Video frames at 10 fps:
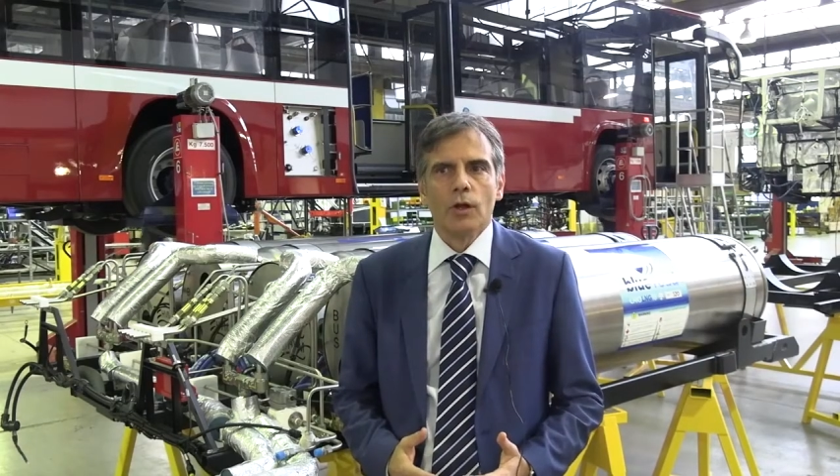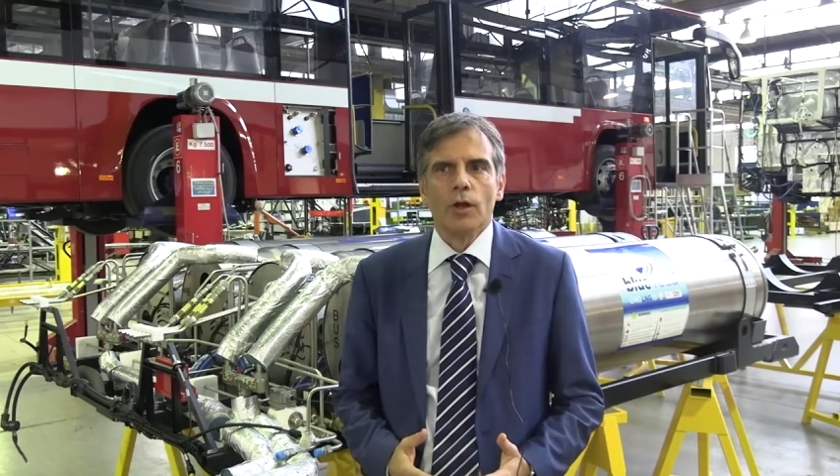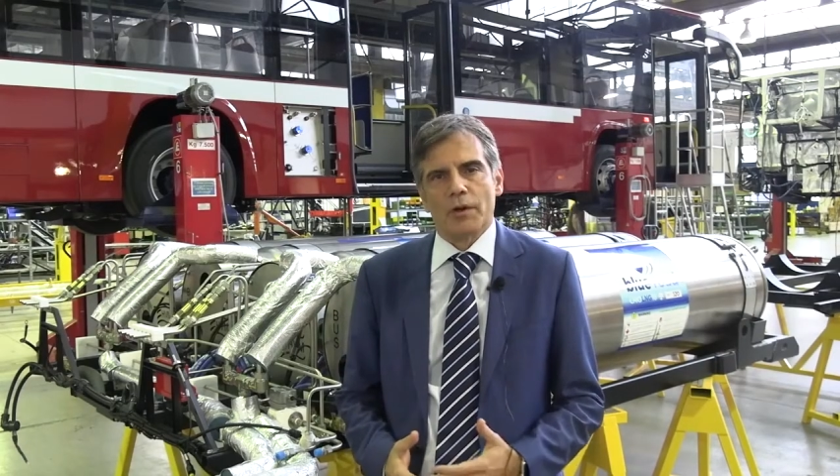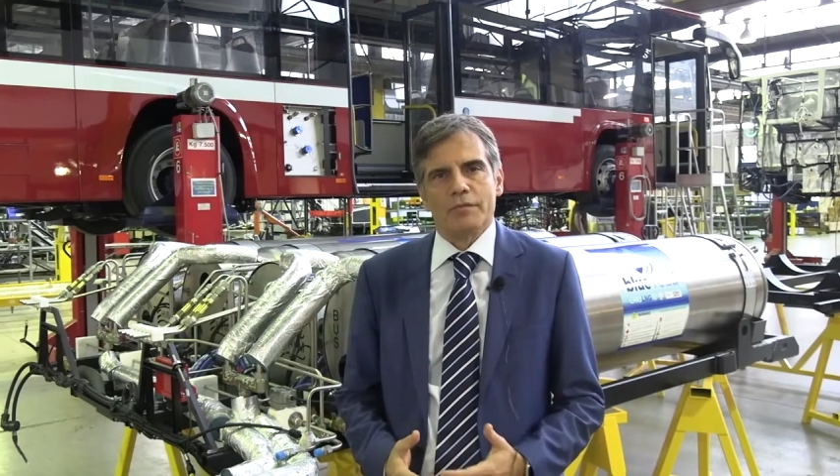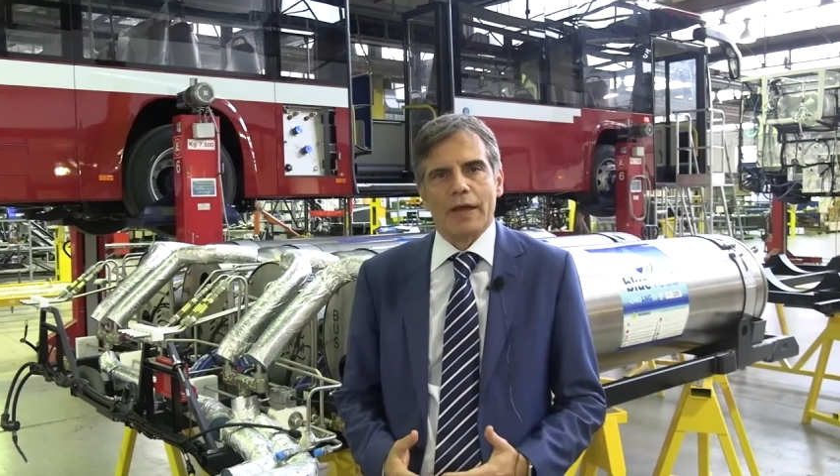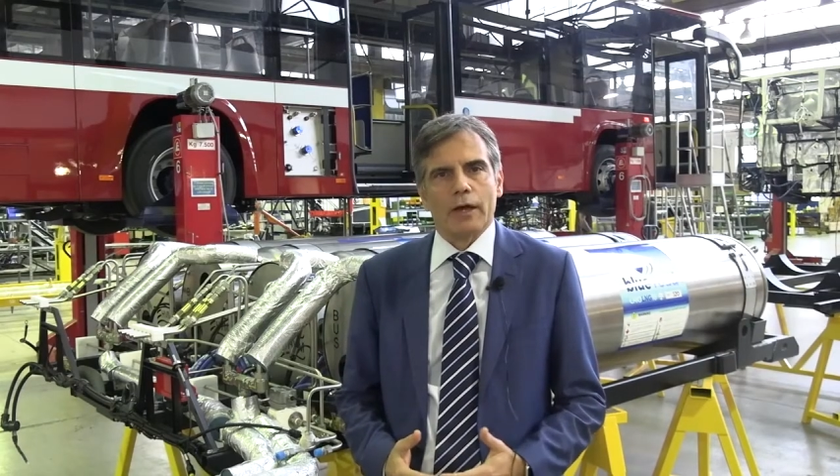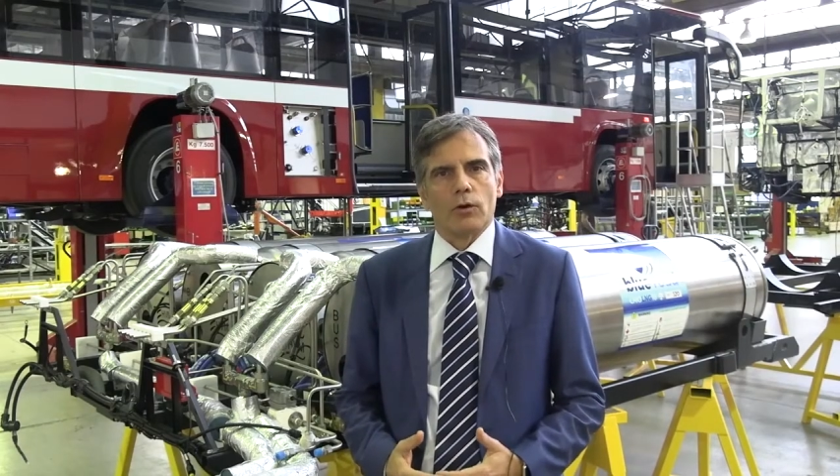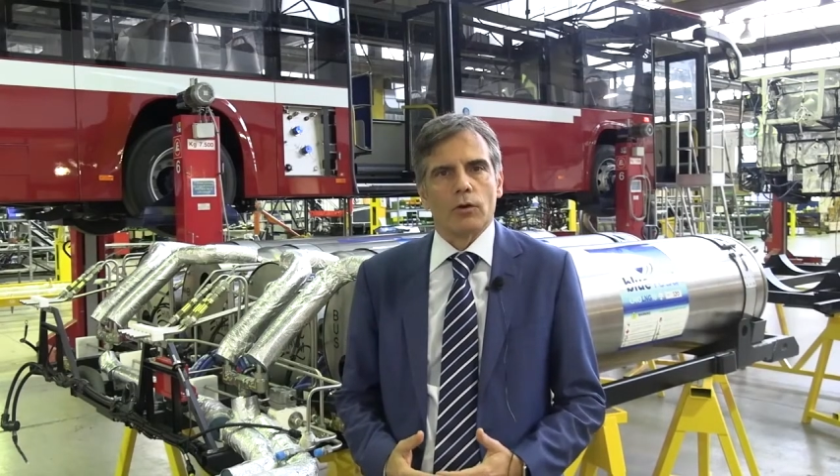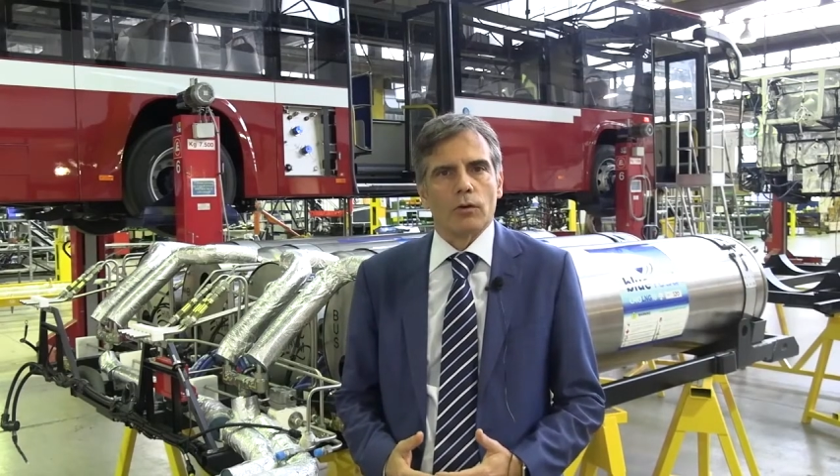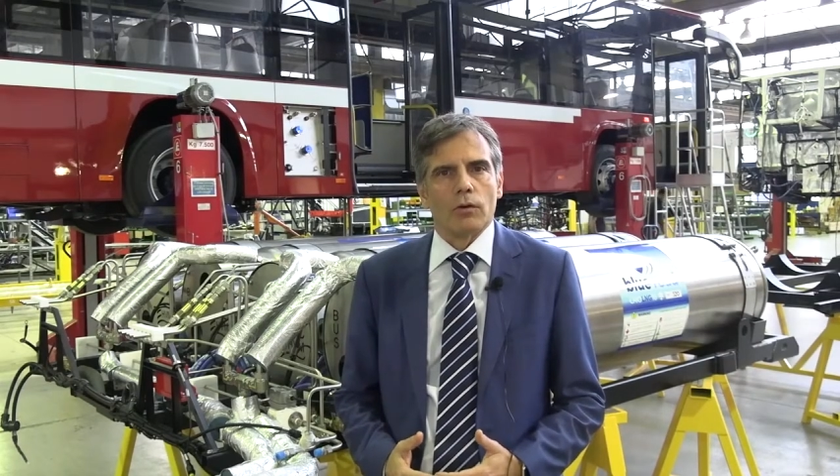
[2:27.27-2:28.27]
Poi
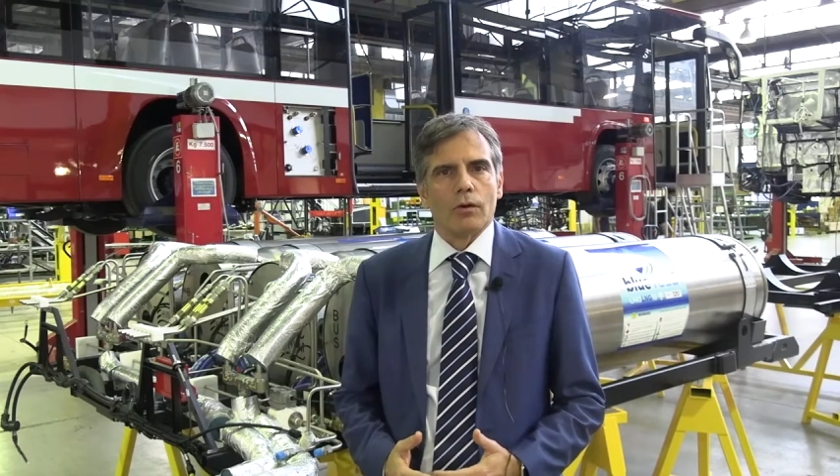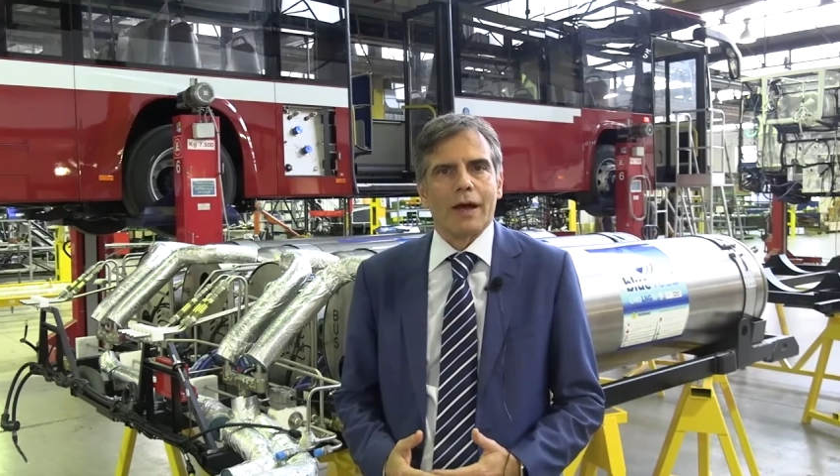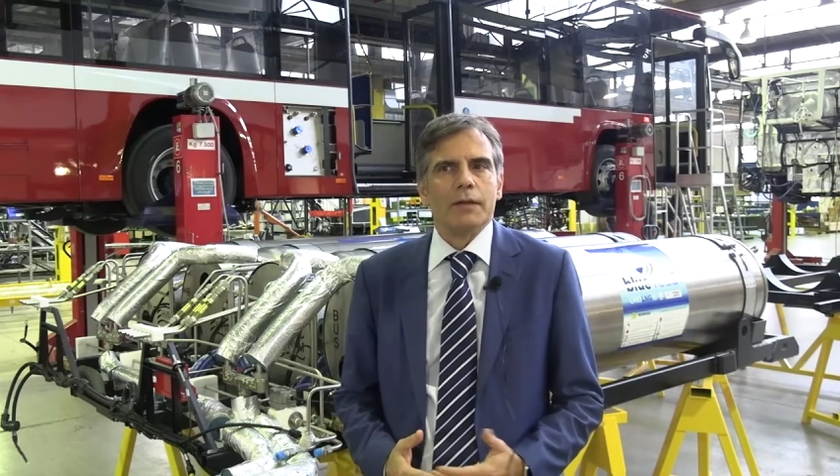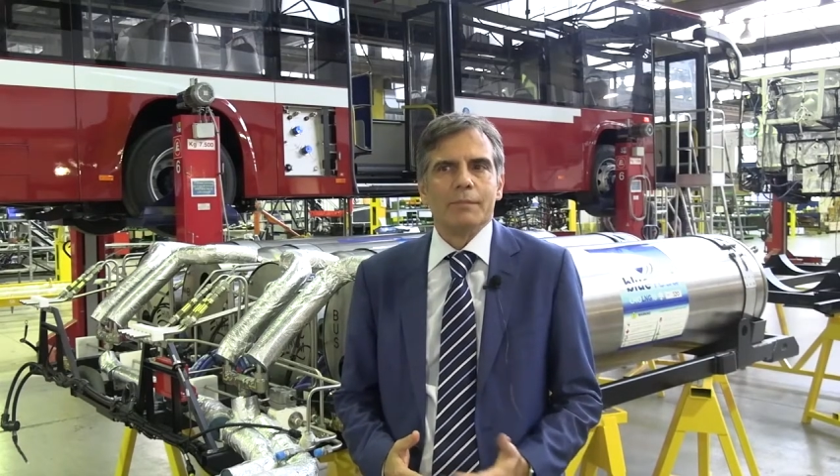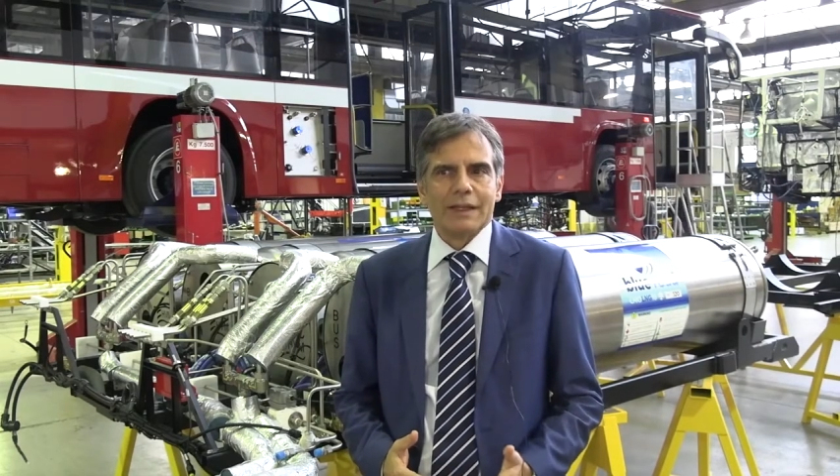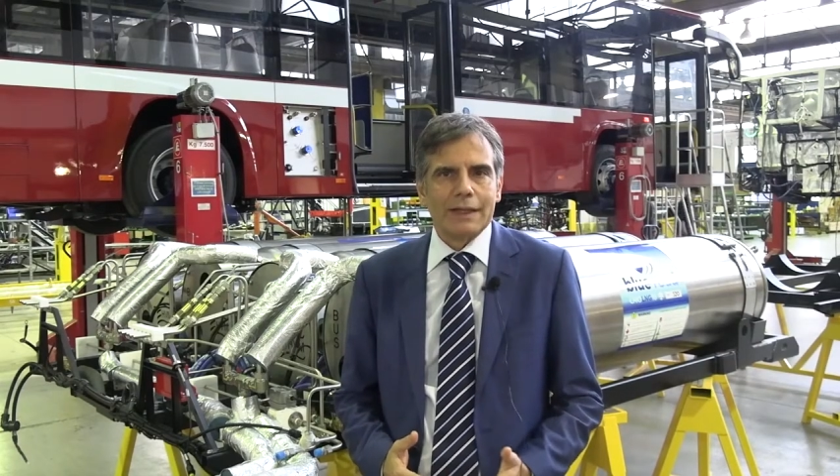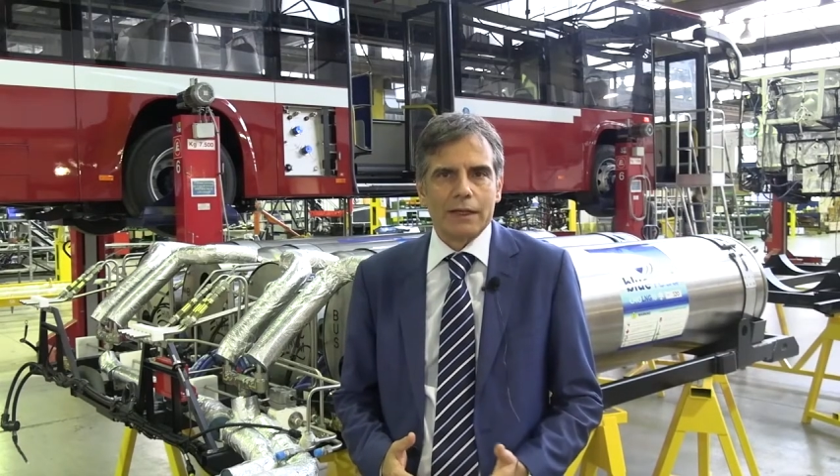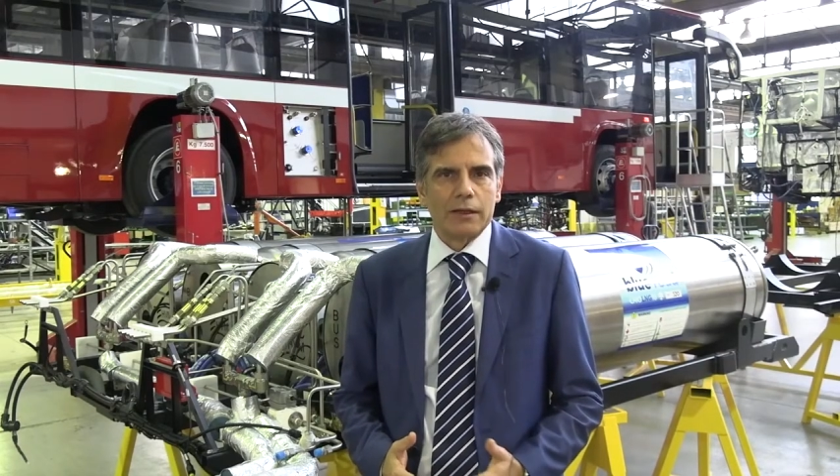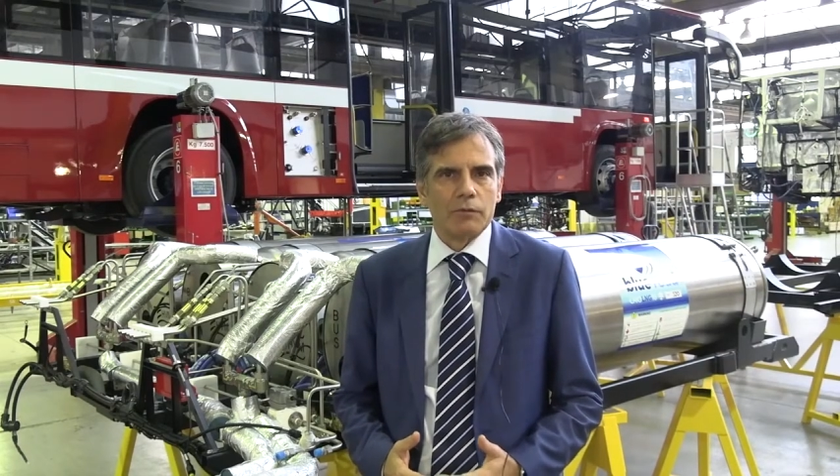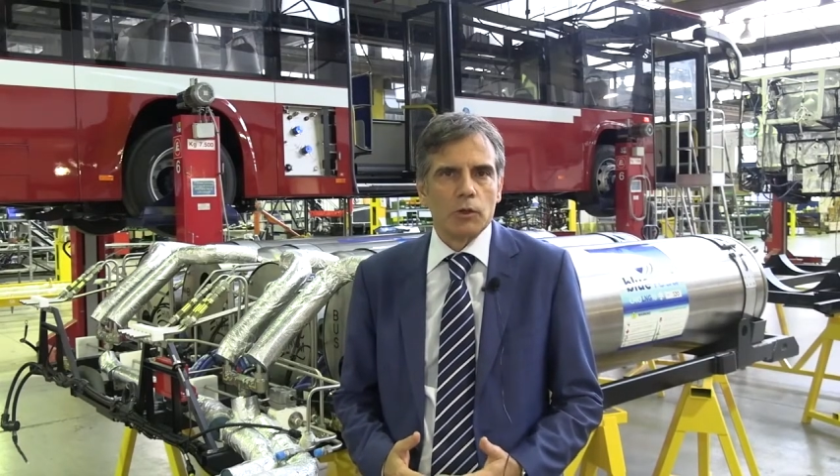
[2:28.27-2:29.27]
vengono
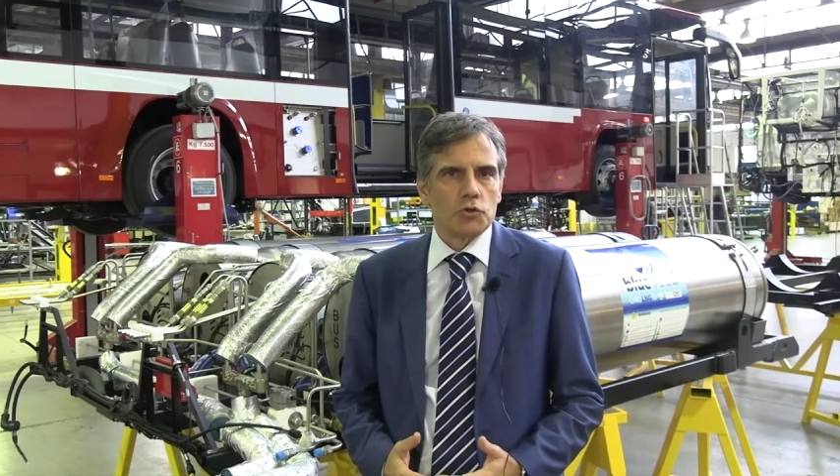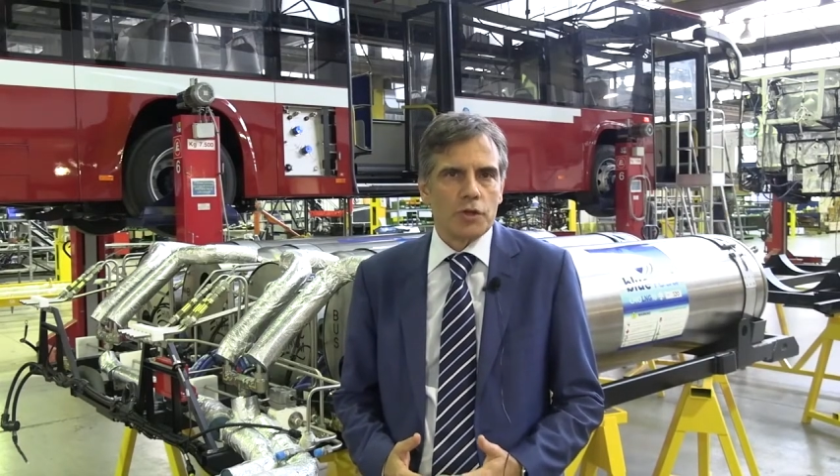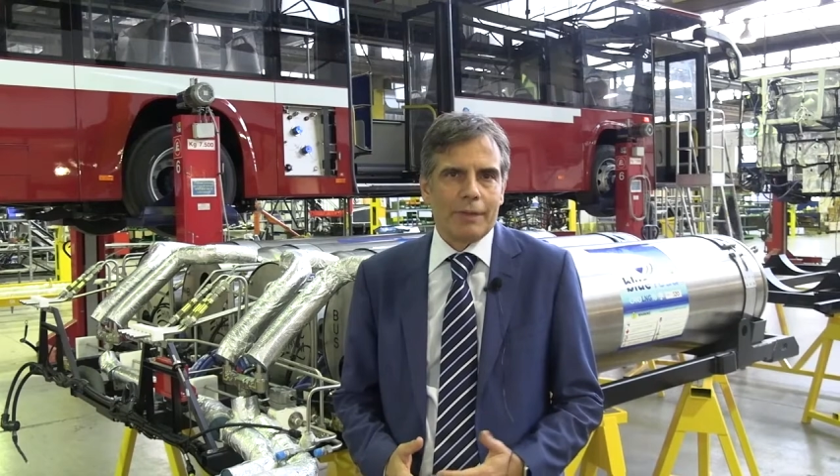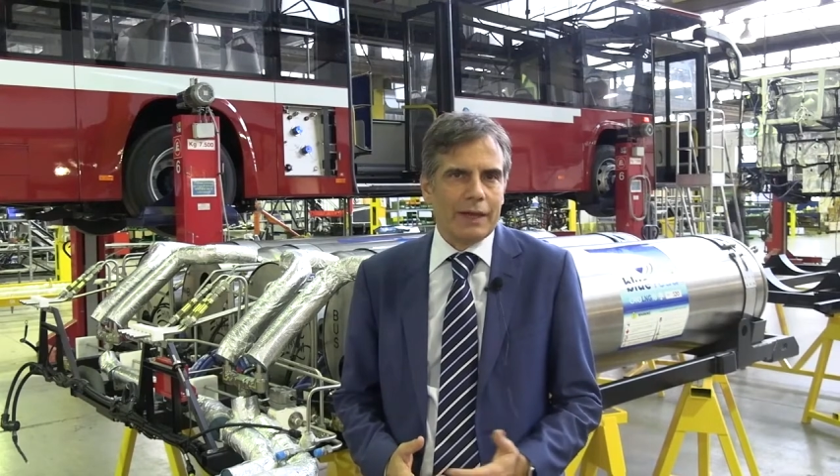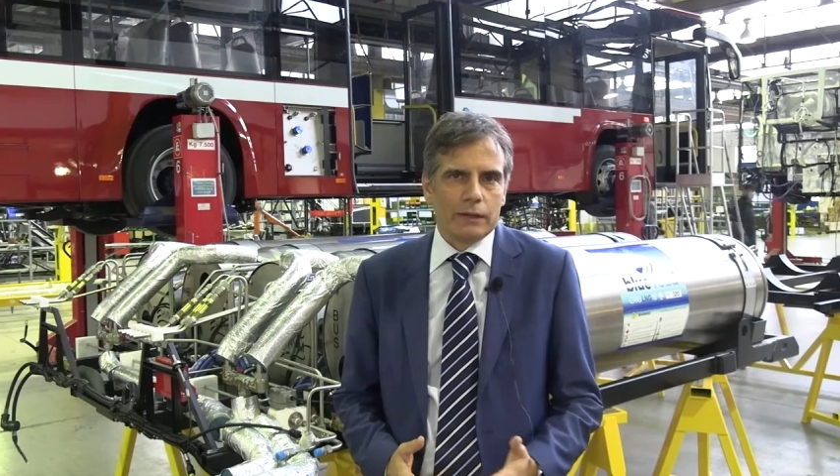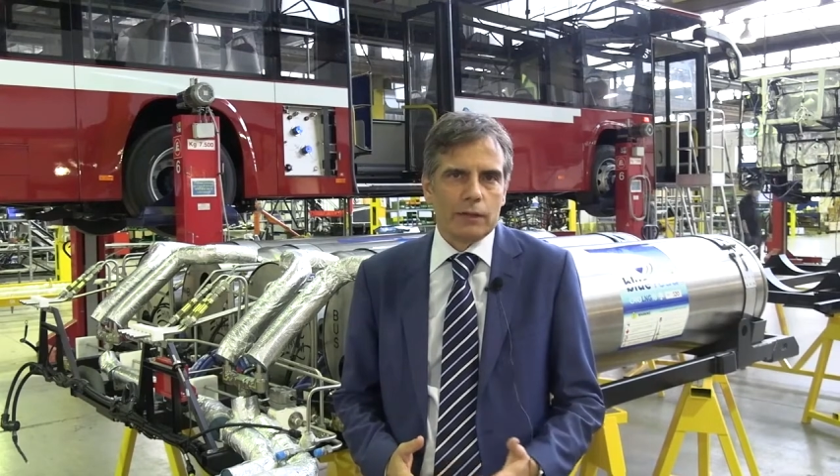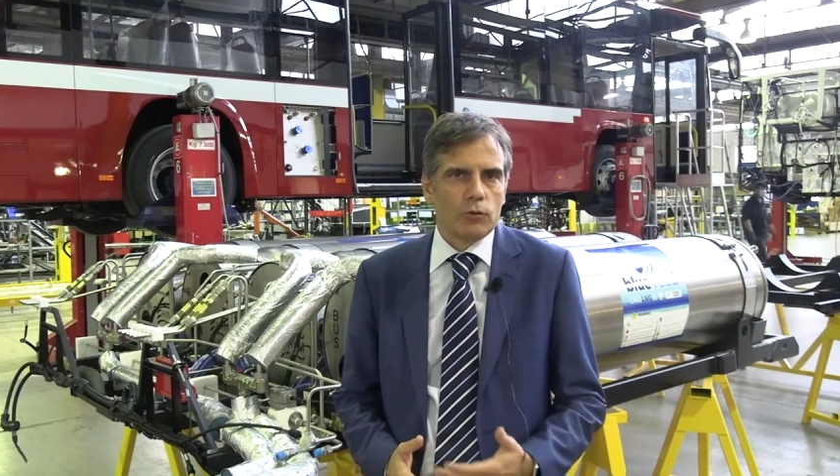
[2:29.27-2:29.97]
alimentate velocemente